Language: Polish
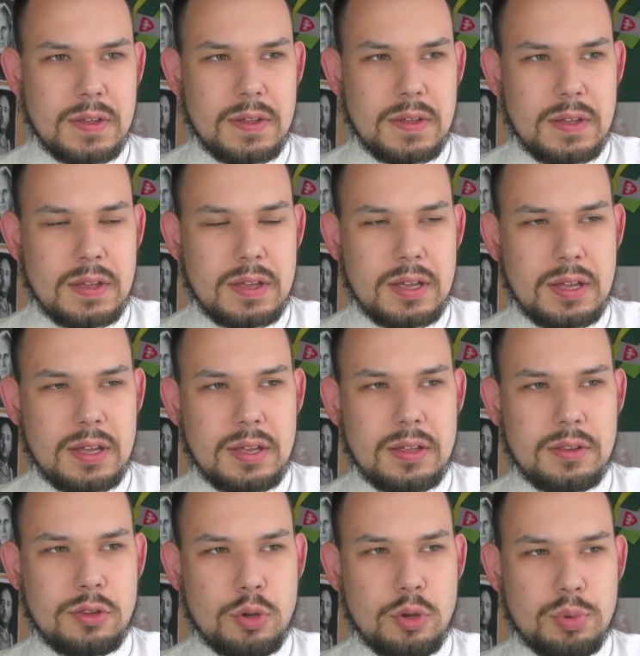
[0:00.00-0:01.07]
e,
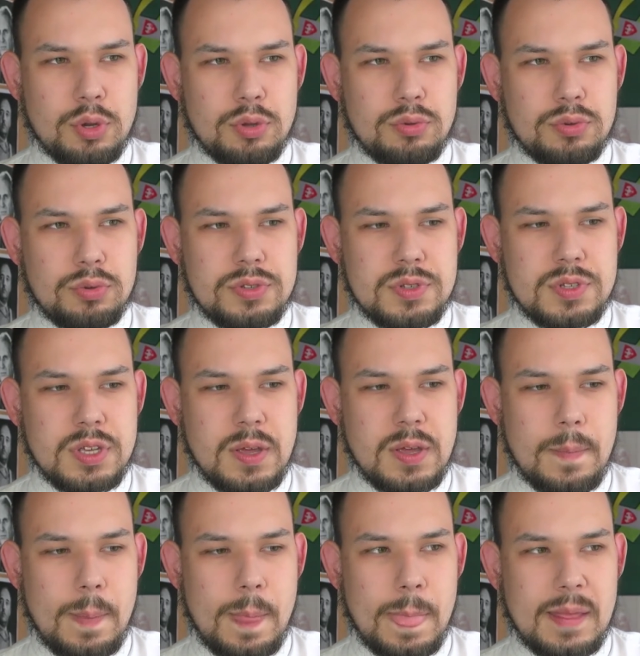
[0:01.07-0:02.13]
do produkcji
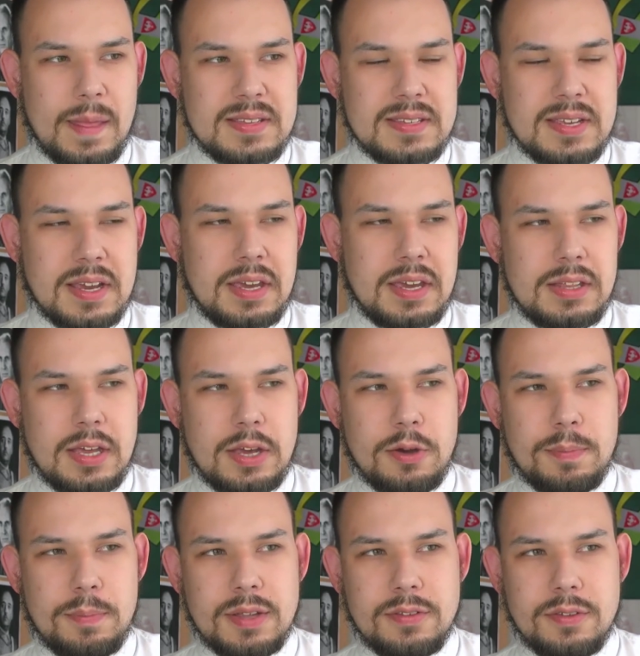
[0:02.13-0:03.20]
mm, seryjnej,
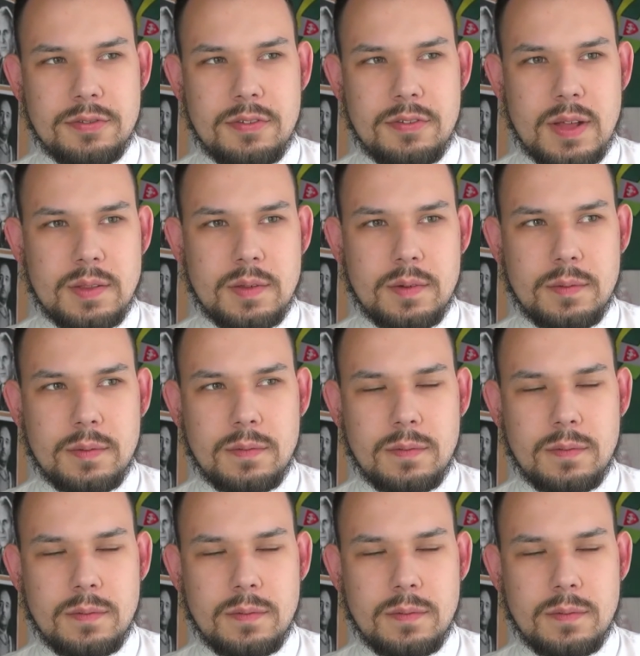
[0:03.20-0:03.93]
opracowywano